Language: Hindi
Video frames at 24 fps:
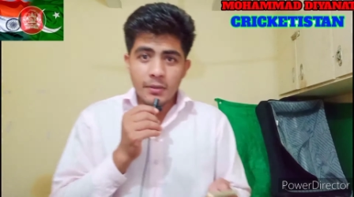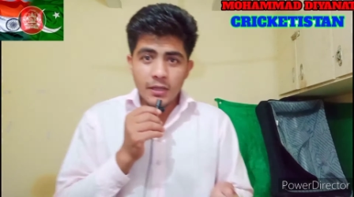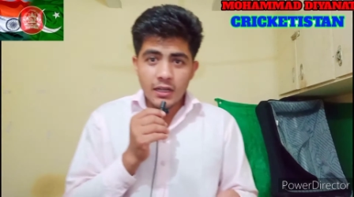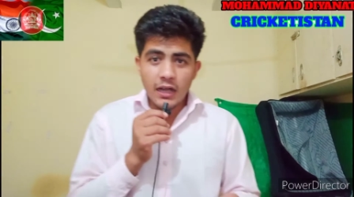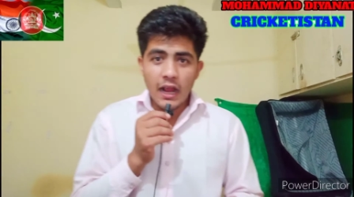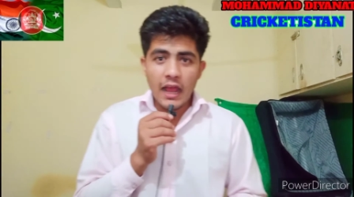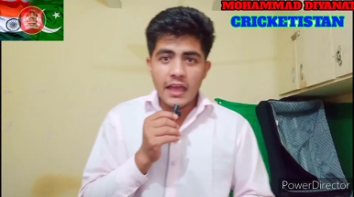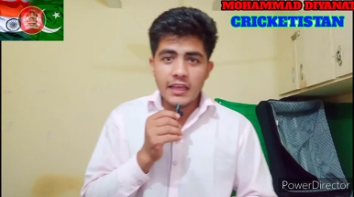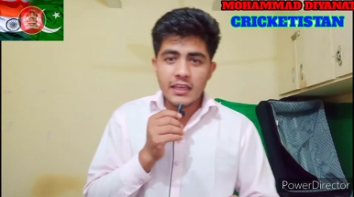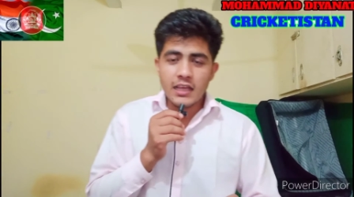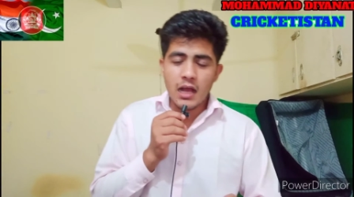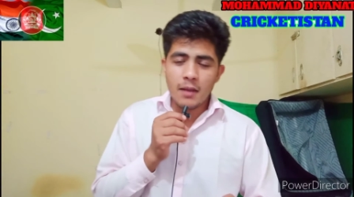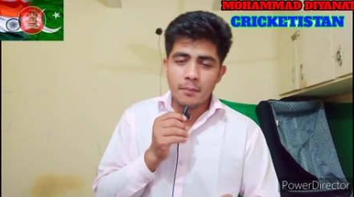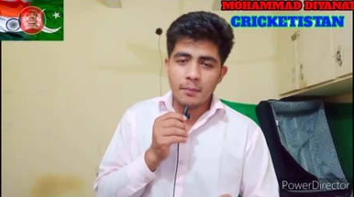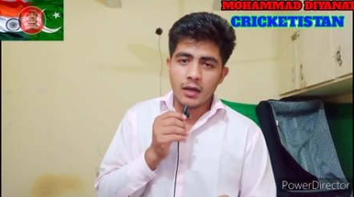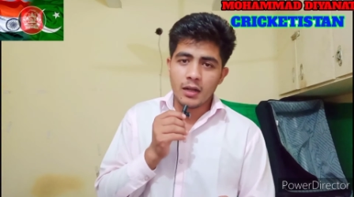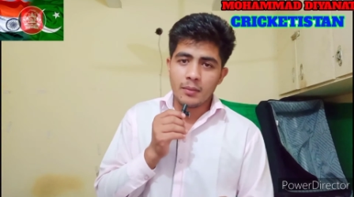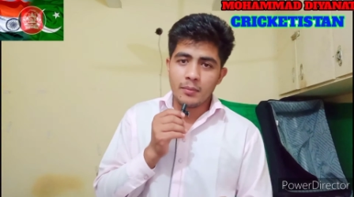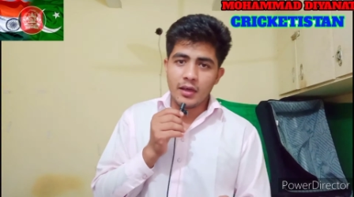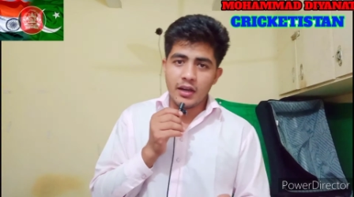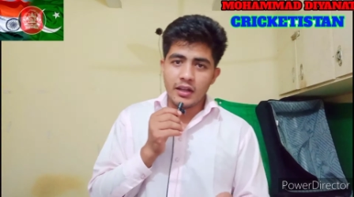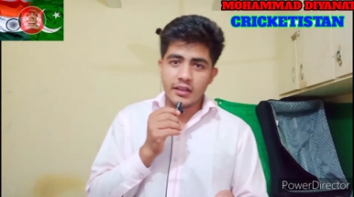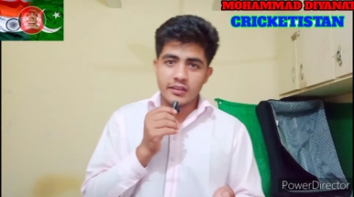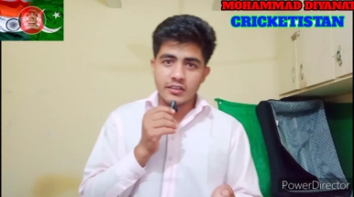फिर आए यहाँ पर
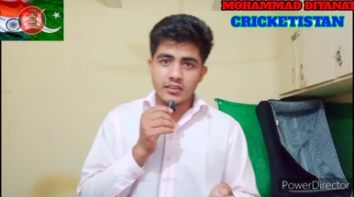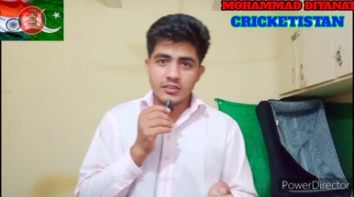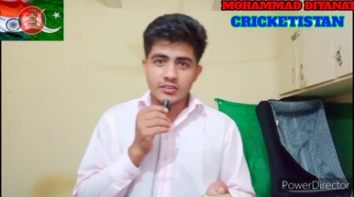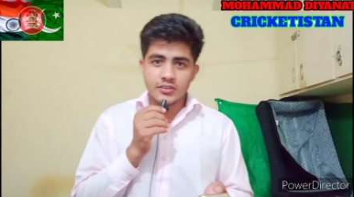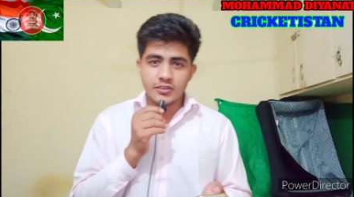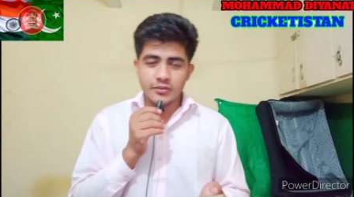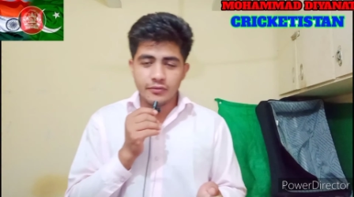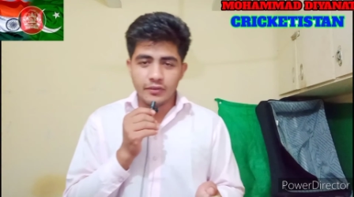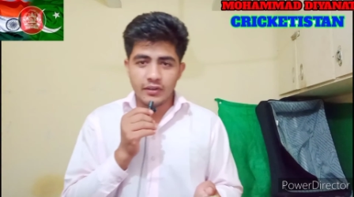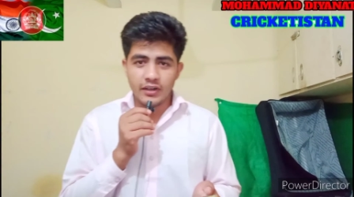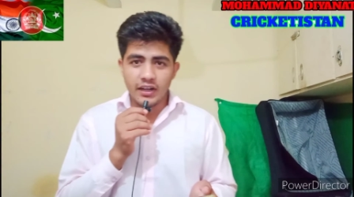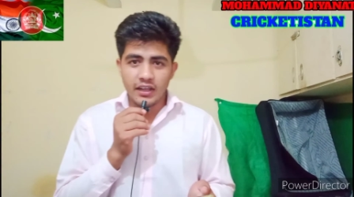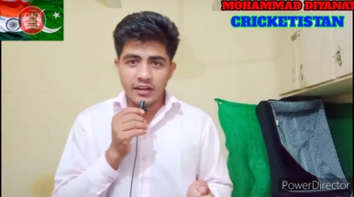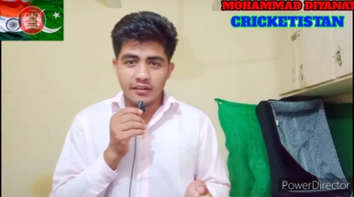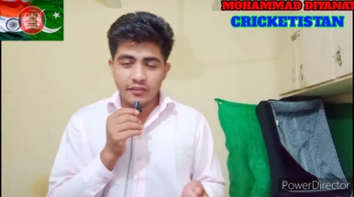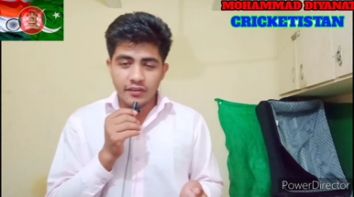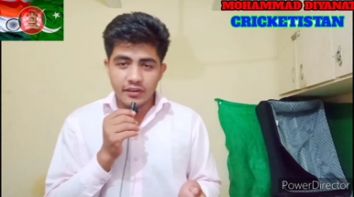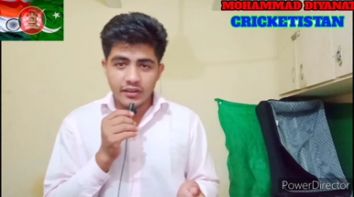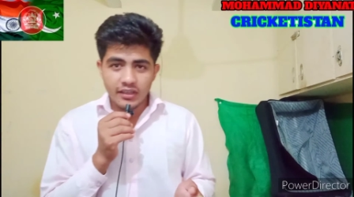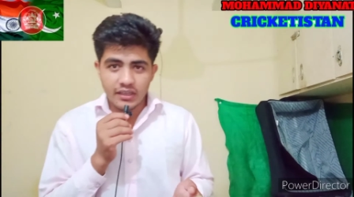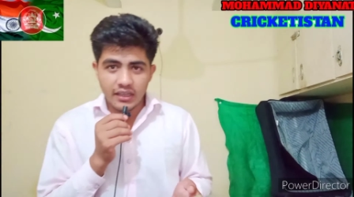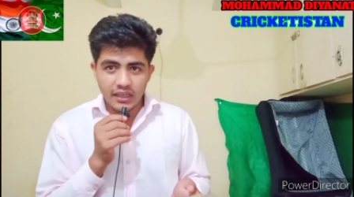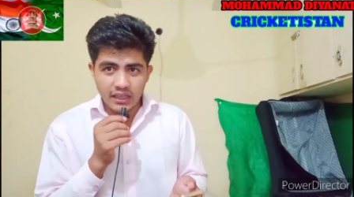हमारे क्रिस्टोफर हैनरी